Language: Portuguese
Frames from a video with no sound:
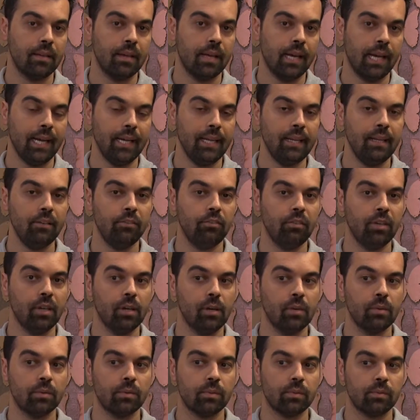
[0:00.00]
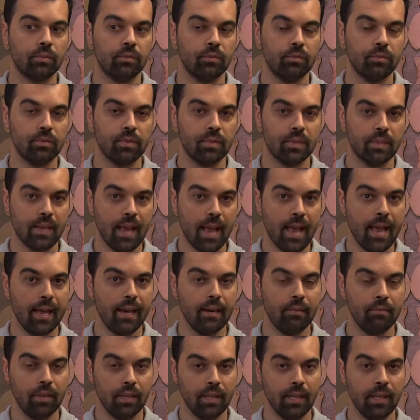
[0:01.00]
A religião
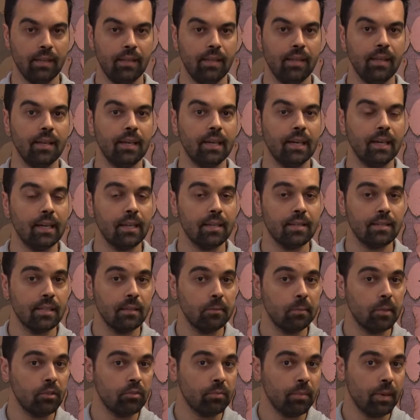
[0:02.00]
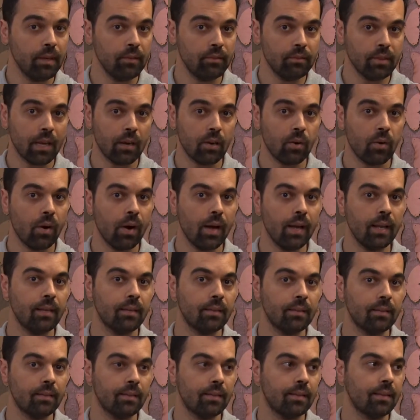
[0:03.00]
séria, verdadeira, ela simplesmente
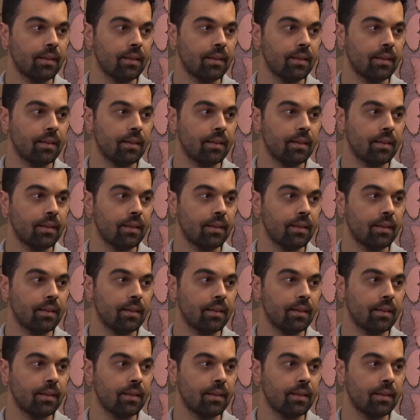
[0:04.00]
acolhe.